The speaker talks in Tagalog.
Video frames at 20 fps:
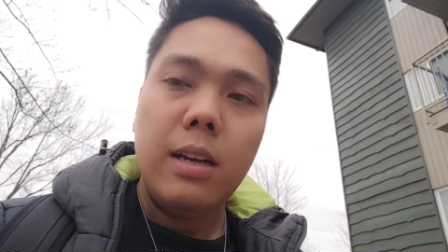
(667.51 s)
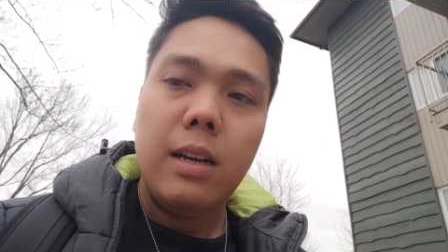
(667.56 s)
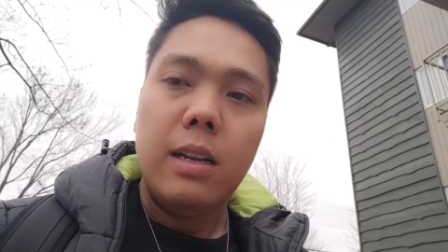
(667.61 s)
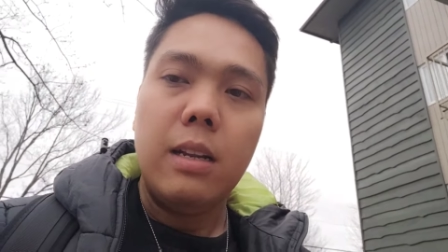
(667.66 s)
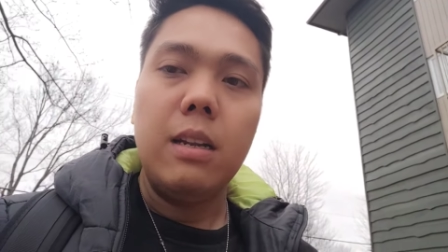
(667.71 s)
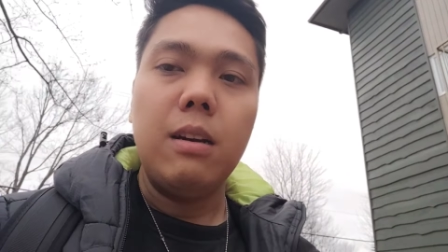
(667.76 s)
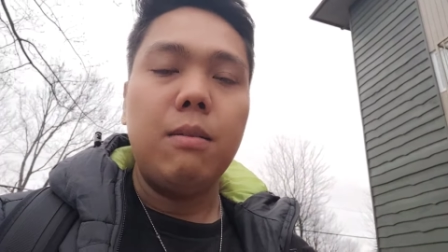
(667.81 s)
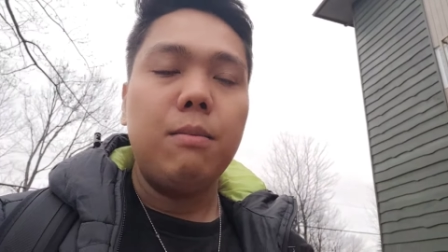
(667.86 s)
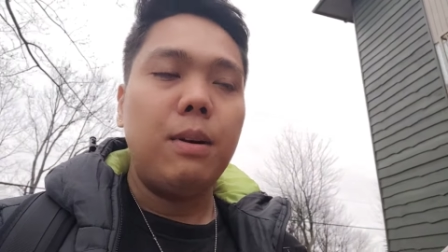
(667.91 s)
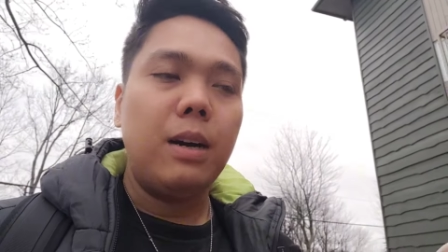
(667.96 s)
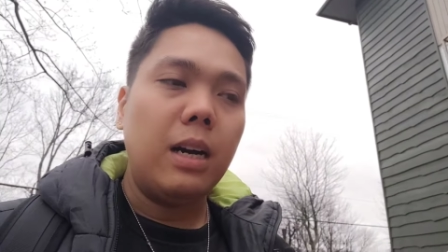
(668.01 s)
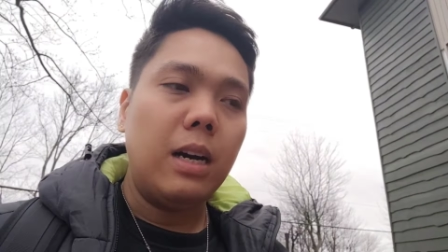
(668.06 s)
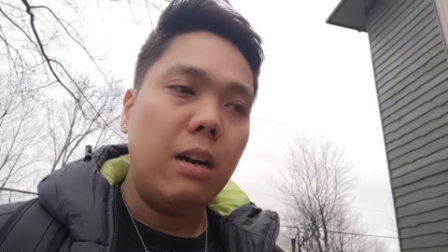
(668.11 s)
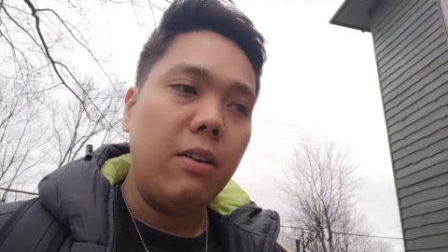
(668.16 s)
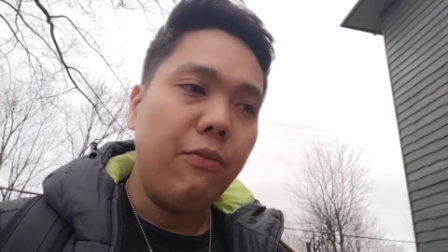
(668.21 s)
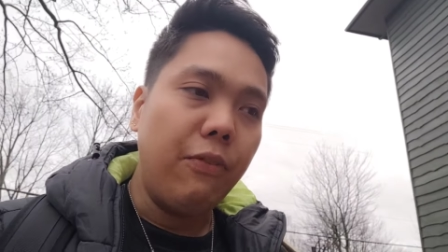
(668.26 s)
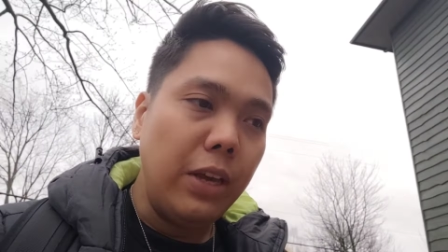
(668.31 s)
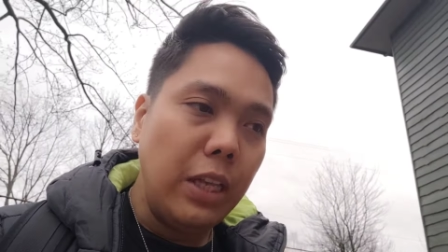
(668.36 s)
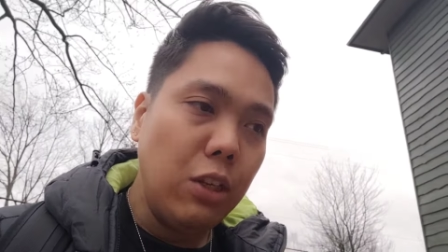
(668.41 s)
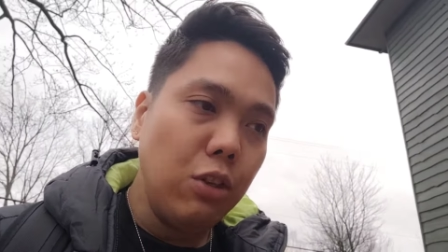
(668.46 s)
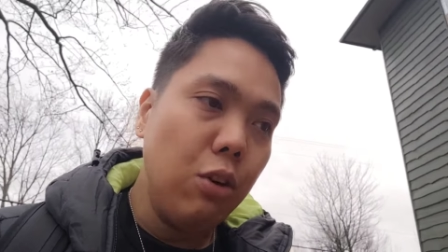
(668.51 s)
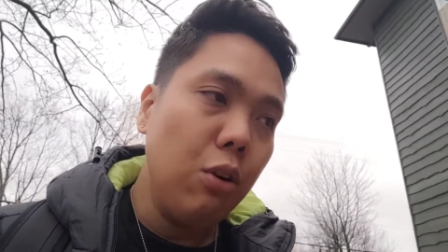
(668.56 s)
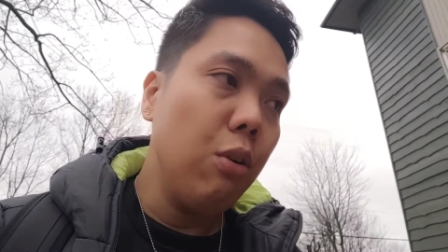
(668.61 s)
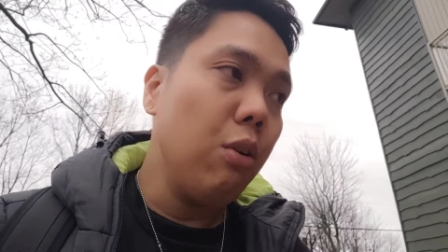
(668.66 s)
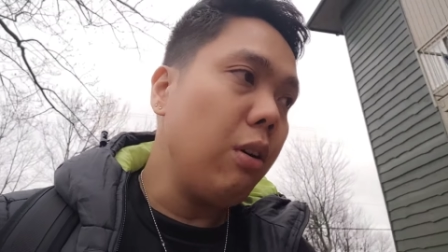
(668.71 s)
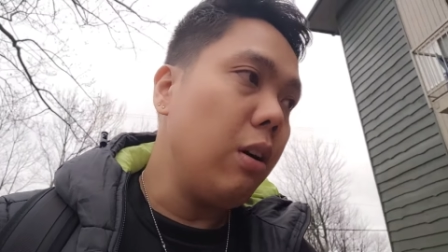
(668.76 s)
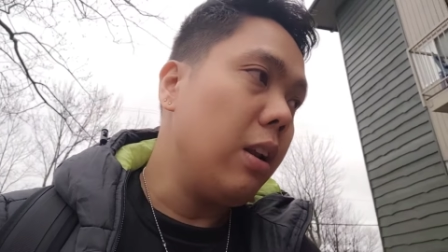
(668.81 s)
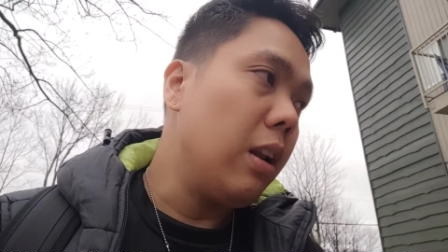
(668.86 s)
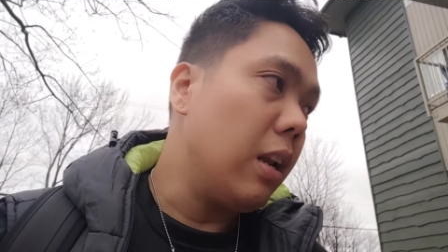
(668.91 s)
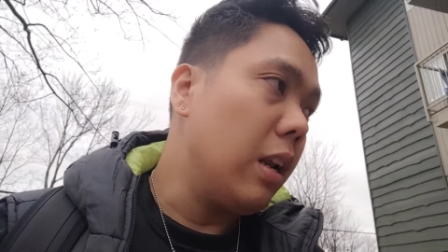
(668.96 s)
ng mga video
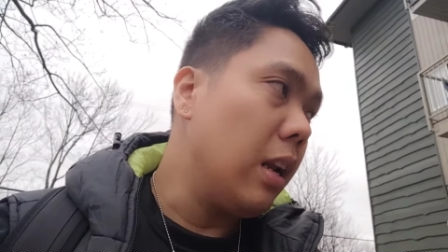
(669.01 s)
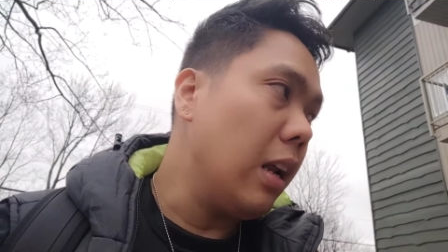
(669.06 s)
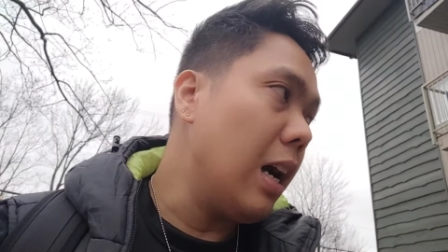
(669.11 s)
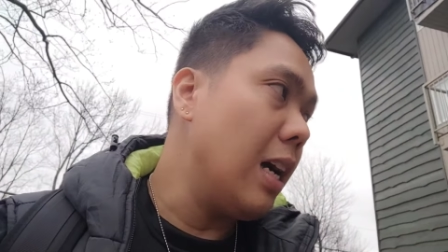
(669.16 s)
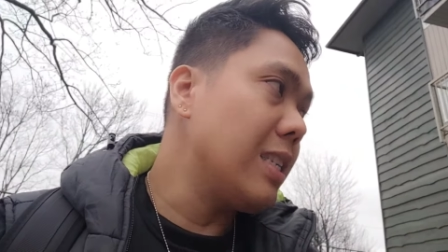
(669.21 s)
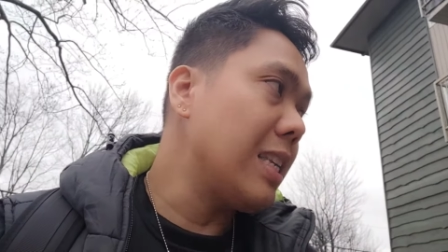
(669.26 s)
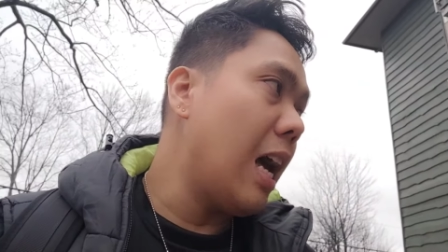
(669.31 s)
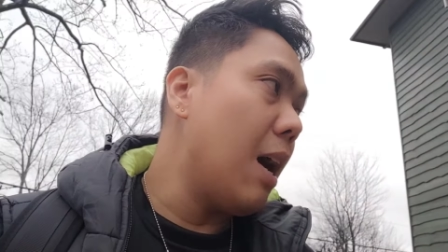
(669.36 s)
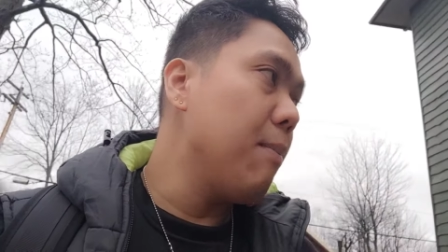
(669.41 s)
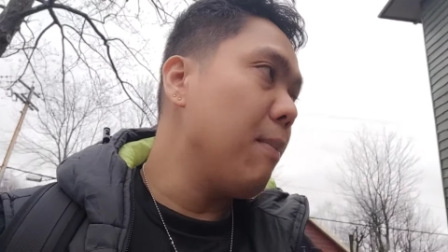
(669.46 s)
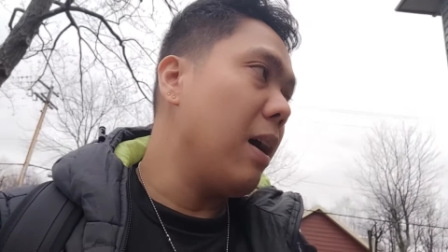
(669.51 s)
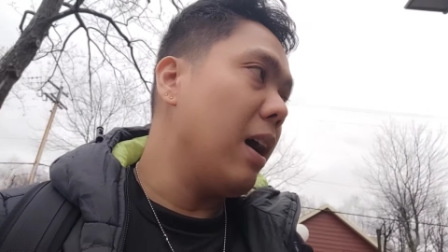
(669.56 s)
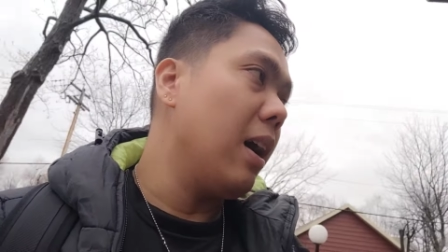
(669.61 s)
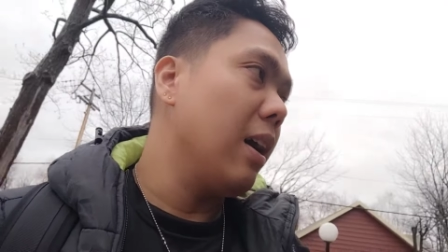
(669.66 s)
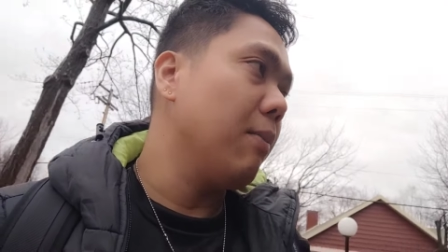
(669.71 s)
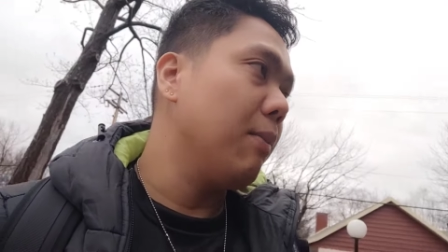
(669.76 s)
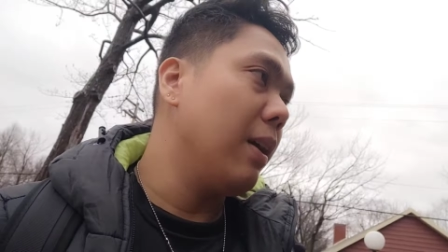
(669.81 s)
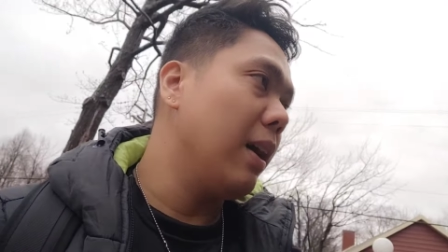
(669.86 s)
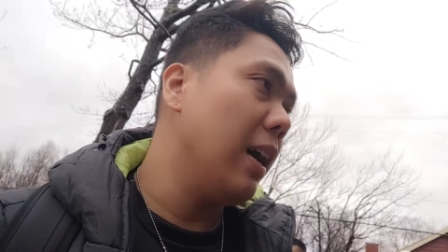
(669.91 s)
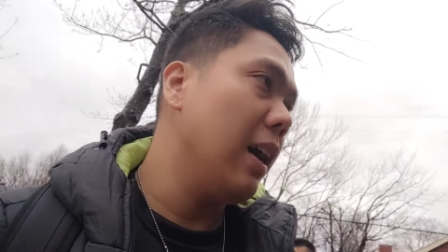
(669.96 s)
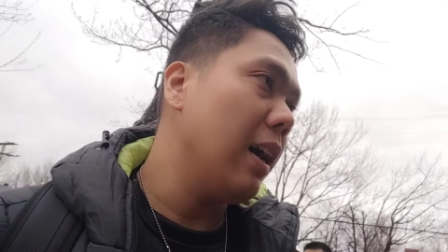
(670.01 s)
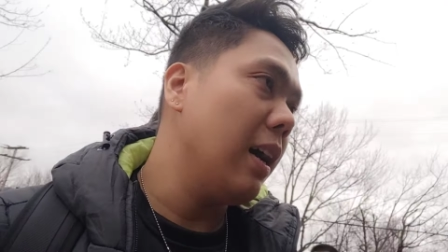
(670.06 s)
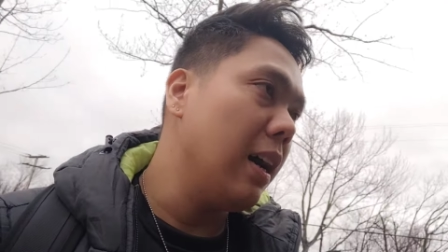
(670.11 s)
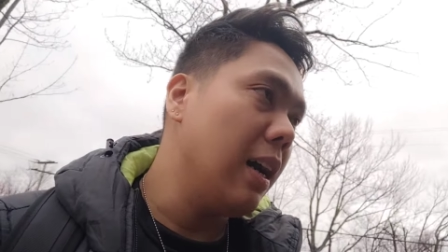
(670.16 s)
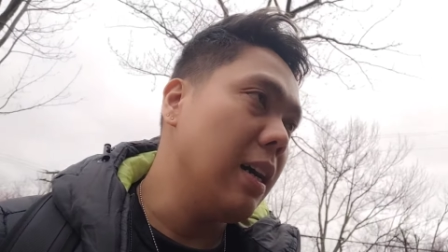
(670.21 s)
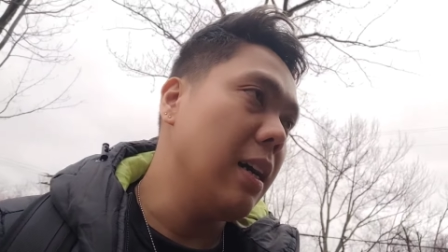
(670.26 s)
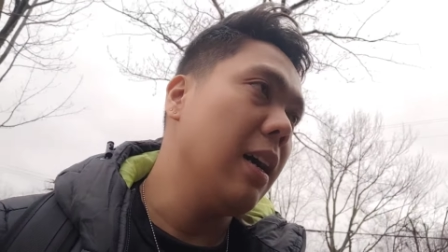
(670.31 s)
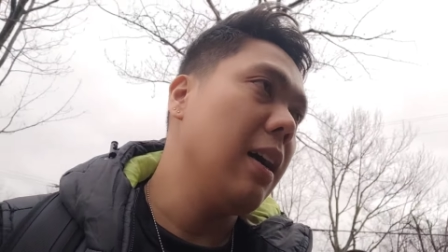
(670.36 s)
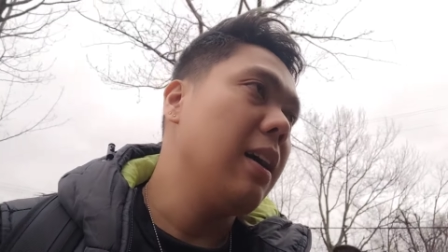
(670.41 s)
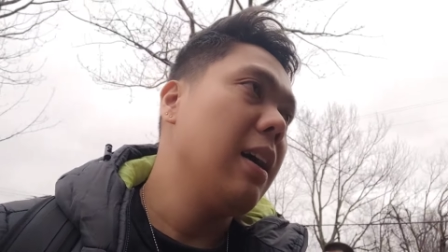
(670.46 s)
kasama ang mga
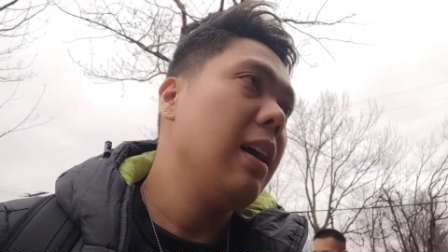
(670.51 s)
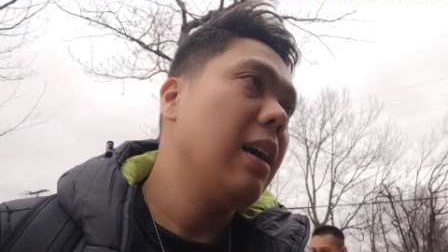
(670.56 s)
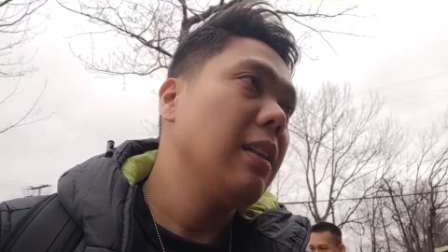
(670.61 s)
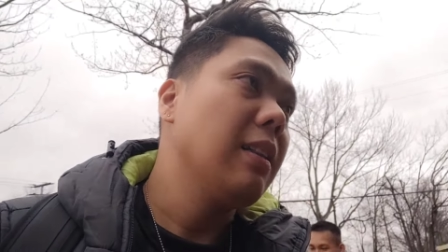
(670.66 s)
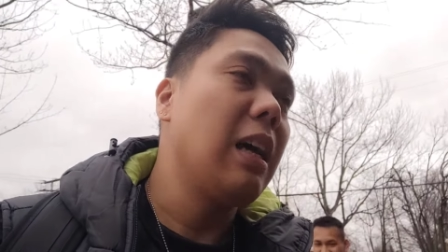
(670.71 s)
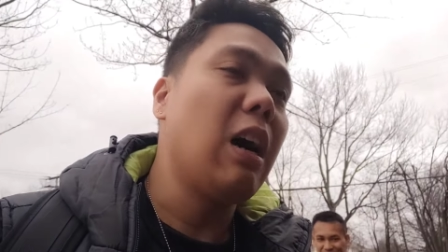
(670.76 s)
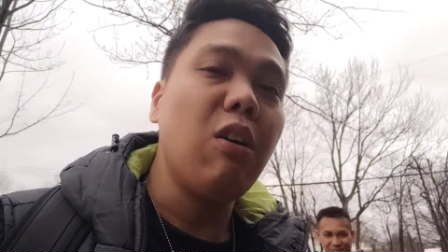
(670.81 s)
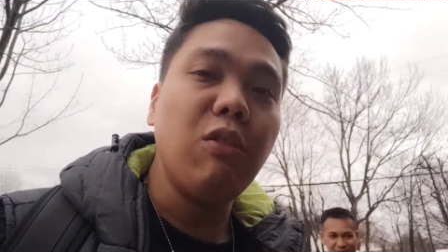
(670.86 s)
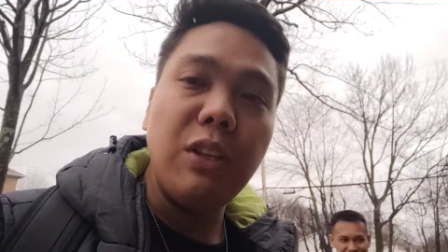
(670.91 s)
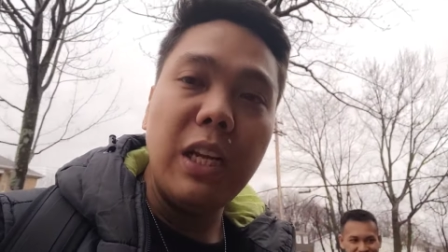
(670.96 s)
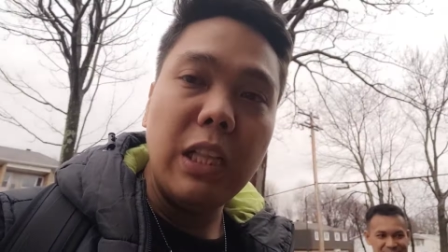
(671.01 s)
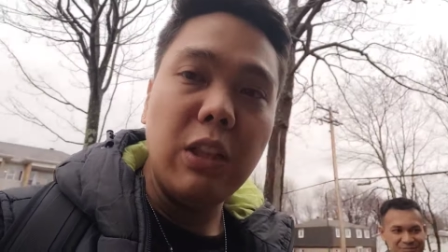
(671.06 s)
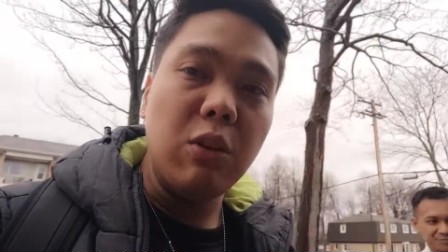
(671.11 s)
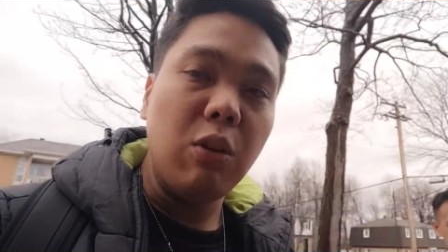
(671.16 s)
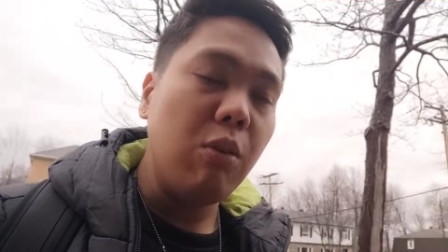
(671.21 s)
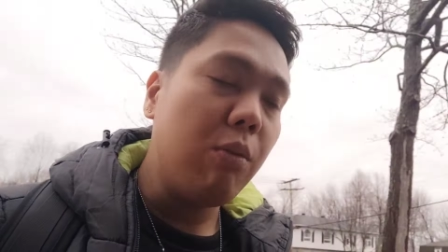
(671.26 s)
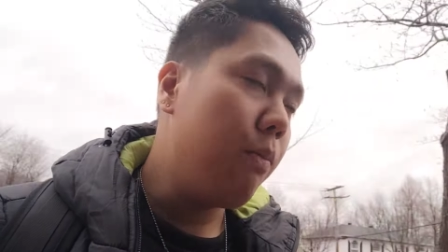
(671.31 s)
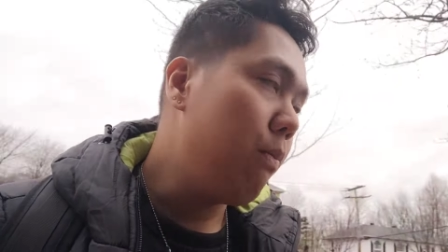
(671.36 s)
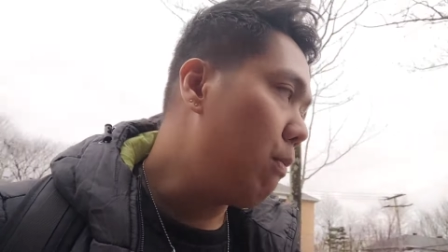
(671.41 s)
tao dito.